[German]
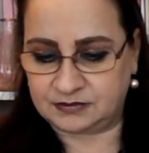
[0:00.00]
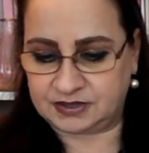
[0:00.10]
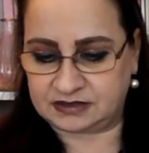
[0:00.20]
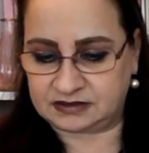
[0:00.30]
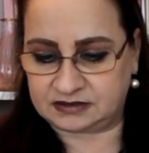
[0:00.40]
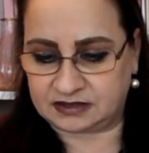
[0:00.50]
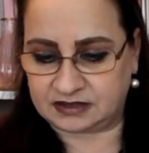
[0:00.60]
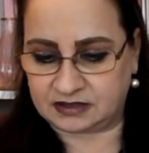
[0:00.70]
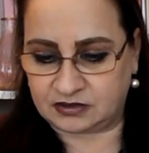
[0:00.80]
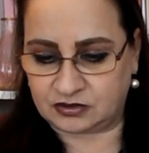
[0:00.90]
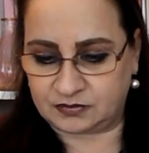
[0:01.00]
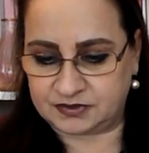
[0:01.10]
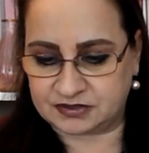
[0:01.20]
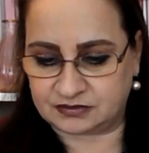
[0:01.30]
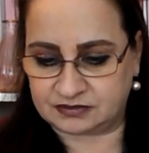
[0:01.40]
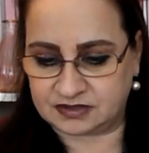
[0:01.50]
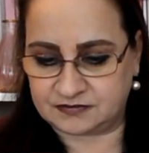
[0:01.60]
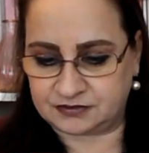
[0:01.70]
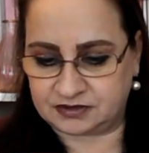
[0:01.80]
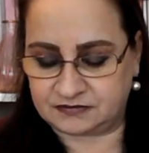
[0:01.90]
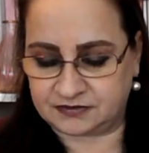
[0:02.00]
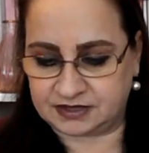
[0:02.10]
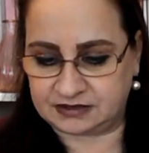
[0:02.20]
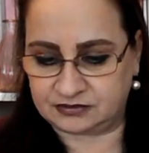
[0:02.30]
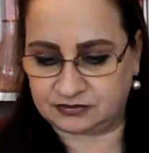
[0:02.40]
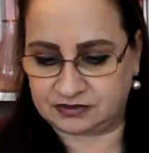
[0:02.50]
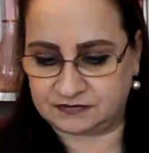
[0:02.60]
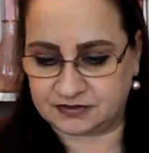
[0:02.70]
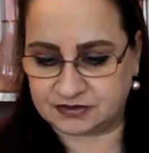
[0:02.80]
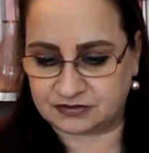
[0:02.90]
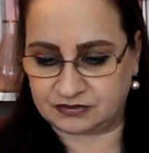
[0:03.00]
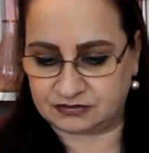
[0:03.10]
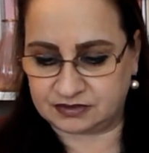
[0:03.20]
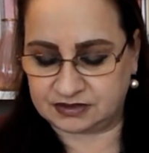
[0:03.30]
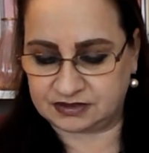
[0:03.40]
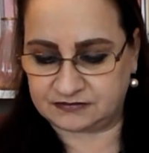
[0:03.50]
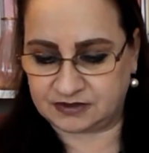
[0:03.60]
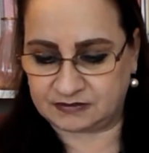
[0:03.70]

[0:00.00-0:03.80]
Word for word: Betet daher auch besonders für den Frieden und die Versöhnung in den